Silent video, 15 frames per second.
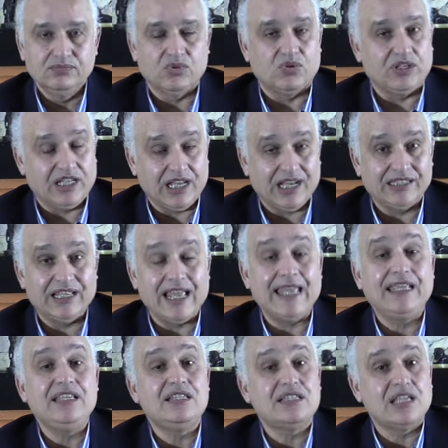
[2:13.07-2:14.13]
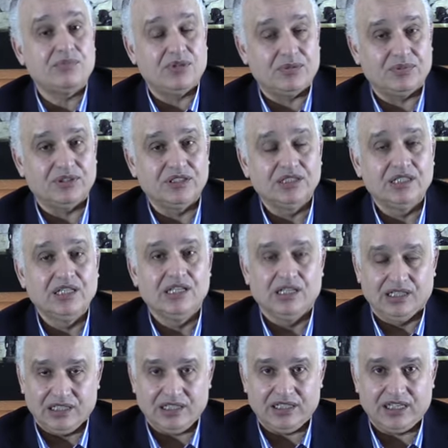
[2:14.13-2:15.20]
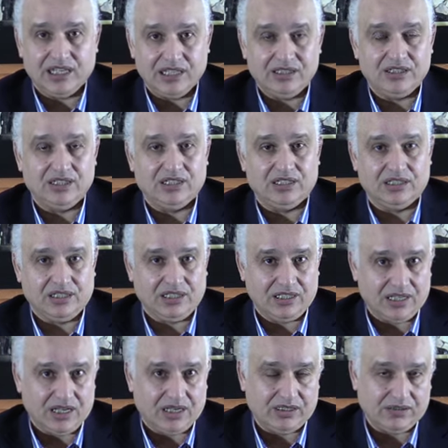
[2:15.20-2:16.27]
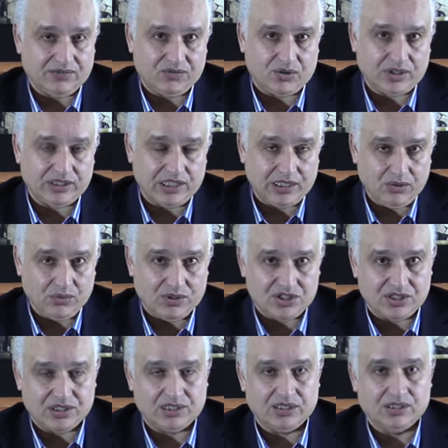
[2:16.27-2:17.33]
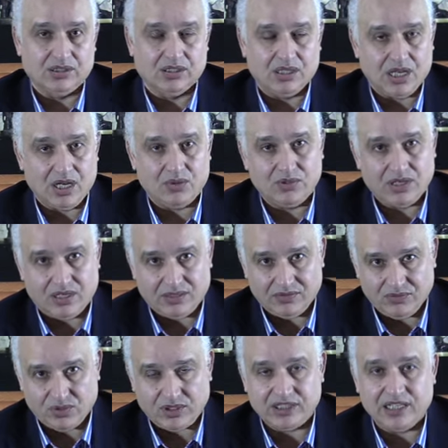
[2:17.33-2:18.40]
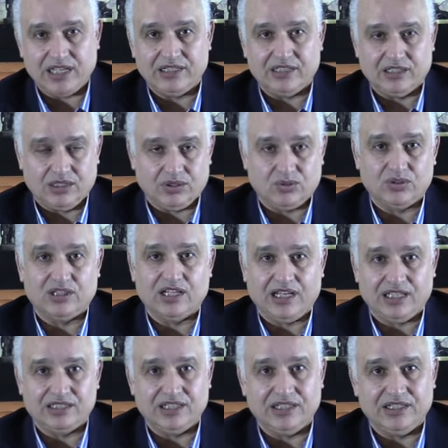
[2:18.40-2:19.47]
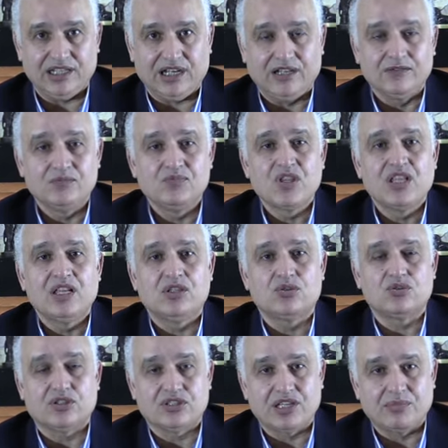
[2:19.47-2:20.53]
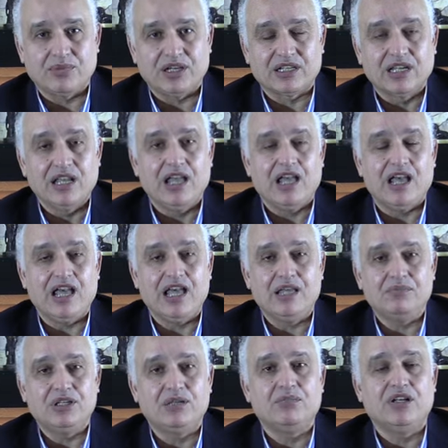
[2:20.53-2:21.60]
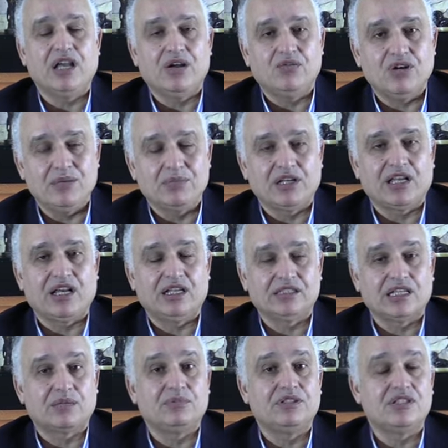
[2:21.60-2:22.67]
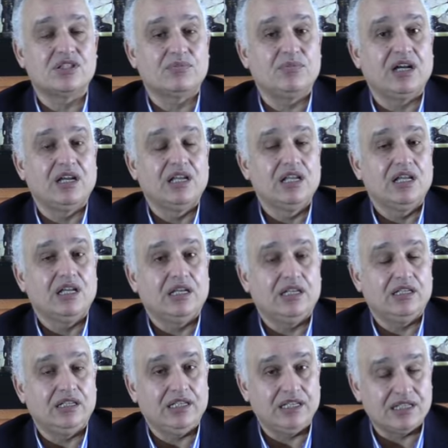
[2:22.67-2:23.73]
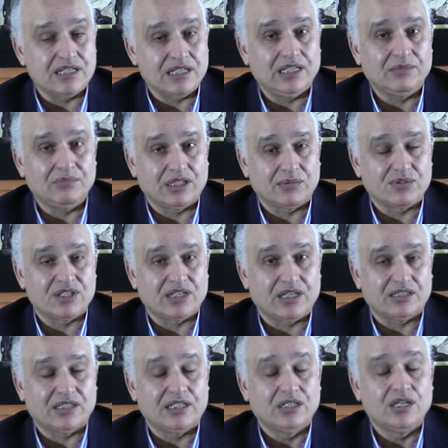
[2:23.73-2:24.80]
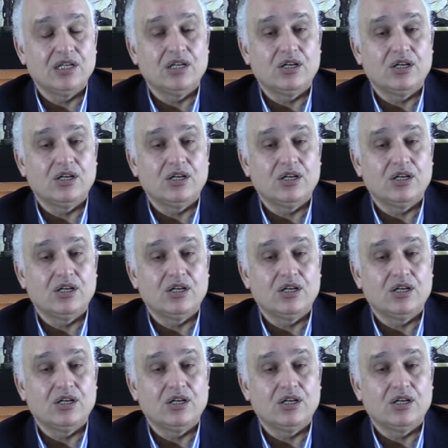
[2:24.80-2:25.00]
ولهذا اي سبب اللي كيؤدي الى فقدان الوزن او لا فقدان الكتله العضليه تعتبر عامل من عوامل الخطر بالنسبه للانسان اللي مريض بالسرطان